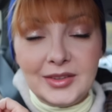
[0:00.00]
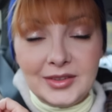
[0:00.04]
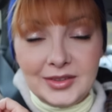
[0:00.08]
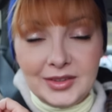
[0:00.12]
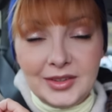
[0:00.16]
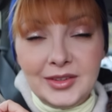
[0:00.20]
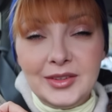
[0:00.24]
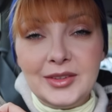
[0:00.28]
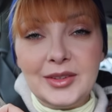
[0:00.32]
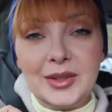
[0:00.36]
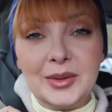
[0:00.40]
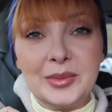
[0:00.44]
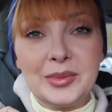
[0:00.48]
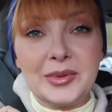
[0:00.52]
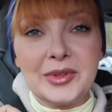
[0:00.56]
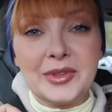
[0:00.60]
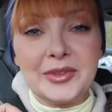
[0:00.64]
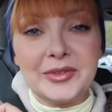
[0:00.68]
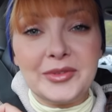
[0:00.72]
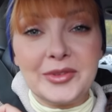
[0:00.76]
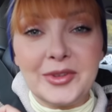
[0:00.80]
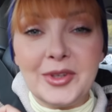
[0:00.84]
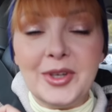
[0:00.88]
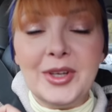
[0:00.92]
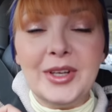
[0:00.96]
Dzień
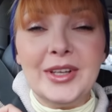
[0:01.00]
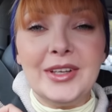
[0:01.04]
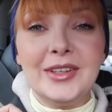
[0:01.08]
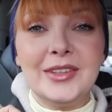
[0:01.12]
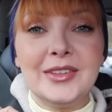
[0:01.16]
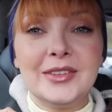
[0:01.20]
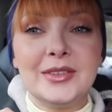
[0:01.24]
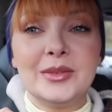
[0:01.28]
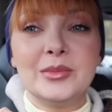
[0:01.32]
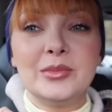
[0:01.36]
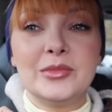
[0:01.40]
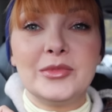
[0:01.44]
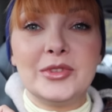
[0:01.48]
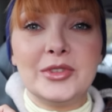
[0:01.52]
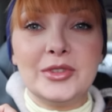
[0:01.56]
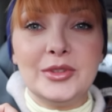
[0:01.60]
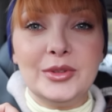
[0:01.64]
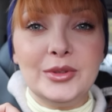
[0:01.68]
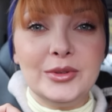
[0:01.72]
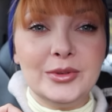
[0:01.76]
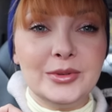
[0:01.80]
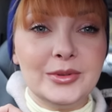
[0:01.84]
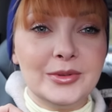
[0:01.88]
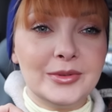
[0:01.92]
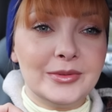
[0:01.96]
dobry, w kolejnym
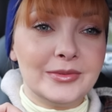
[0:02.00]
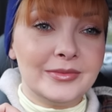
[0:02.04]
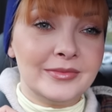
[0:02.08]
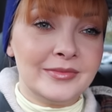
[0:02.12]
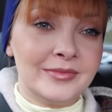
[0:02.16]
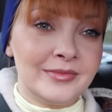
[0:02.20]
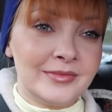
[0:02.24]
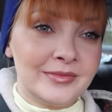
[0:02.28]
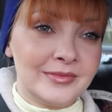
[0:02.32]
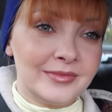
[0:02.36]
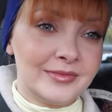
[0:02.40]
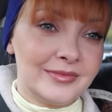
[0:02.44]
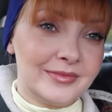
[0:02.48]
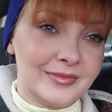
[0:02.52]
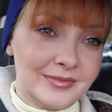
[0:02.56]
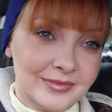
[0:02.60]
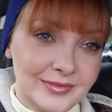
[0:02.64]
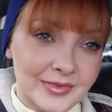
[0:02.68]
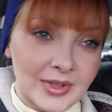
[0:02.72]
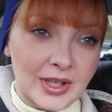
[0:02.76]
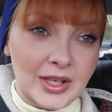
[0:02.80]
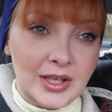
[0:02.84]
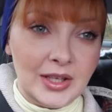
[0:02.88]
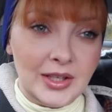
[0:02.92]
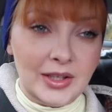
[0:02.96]
dniu.
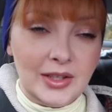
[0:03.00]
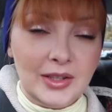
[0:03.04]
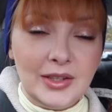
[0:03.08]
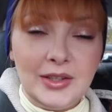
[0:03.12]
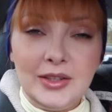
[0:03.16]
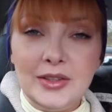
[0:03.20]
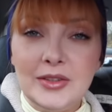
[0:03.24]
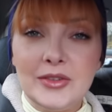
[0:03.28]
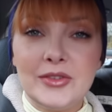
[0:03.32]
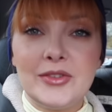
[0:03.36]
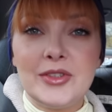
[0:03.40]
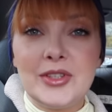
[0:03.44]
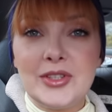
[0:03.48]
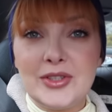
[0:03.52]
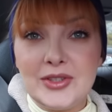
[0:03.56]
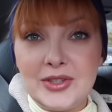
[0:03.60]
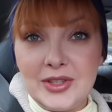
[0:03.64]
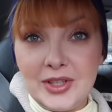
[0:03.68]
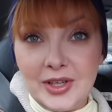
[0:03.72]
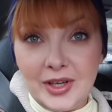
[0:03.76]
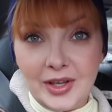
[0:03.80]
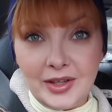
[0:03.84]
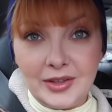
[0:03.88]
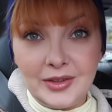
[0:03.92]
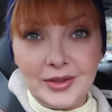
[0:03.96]
Jest
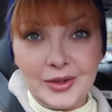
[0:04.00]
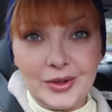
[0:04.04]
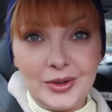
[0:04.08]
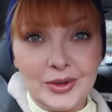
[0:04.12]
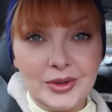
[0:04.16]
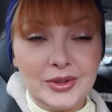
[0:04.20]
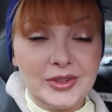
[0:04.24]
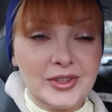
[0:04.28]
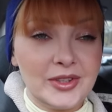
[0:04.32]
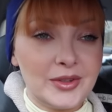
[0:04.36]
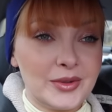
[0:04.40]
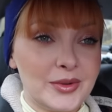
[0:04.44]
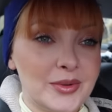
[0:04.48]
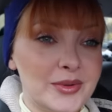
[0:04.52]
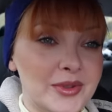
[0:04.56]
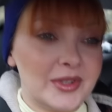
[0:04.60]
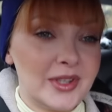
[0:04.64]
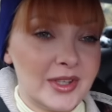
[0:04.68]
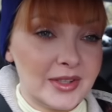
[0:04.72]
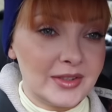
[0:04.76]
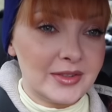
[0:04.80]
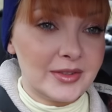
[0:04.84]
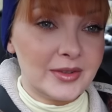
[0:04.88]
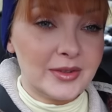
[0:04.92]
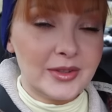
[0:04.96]
wcześniej rano, chociaż już
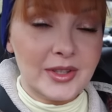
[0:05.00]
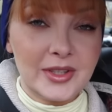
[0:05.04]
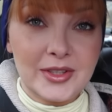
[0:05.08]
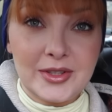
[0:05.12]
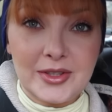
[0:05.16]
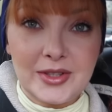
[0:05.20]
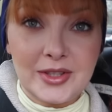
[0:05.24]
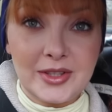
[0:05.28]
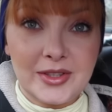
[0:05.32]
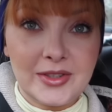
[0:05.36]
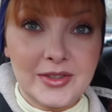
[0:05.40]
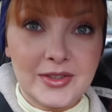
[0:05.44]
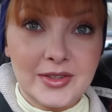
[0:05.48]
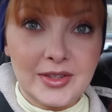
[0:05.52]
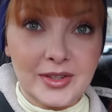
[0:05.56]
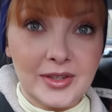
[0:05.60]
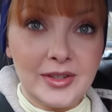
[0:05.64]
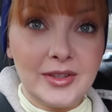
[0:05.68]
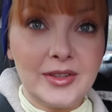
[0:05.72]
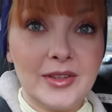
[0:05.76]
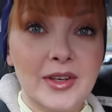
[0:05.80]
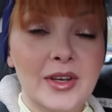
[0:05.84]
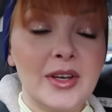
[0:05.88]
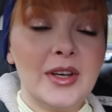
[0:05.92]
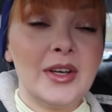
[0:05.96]
jasno na
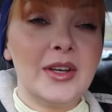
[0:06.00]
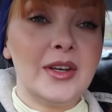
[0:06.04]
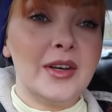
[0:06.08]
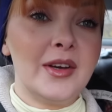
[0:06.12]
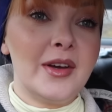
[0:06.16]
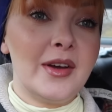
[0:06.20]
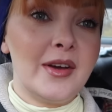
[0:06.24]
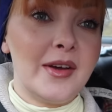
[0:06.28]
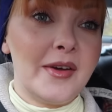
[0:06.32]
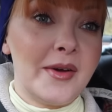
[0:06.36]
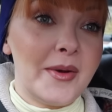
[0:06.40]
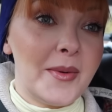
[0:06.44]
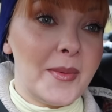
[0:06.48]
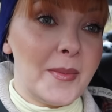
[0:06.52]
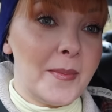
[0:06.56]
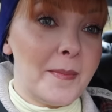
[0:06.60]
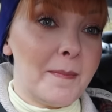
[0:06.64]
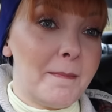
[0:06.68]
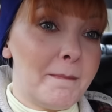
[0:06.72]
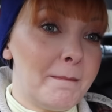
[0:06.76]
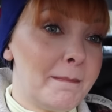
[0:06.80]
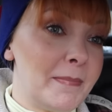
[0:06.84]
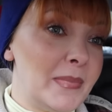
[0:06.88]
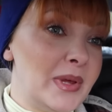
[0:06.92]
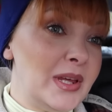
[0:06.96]
szczęście.
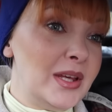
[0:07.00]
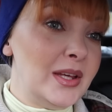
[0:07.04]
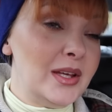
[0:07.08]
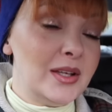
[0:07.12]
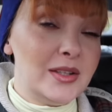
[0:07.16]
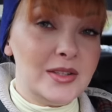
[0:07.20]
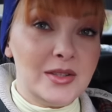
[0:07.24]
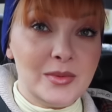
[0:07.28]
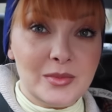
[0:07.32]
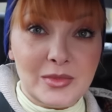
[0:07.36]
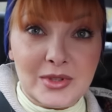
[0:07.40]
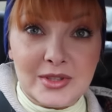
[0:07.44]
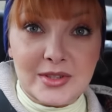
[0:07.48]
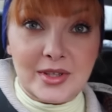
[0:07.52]
I jedziemy